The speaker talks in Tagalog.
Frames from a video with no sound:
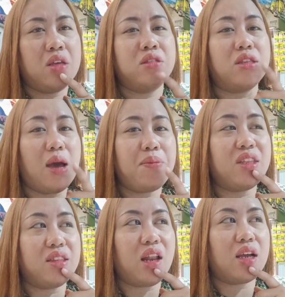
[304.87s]
Sa dami
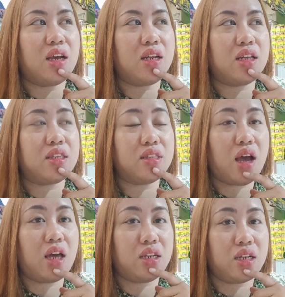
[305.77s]
din talaga na
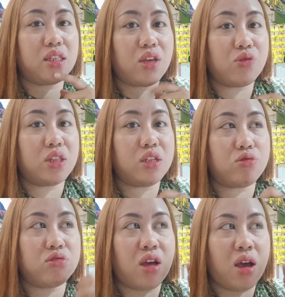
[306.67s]
tindahan na nagtayo na
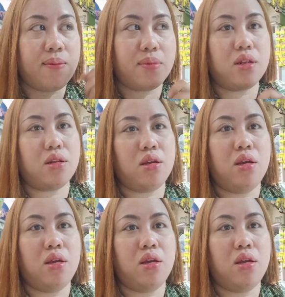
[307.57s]
dito sa amin.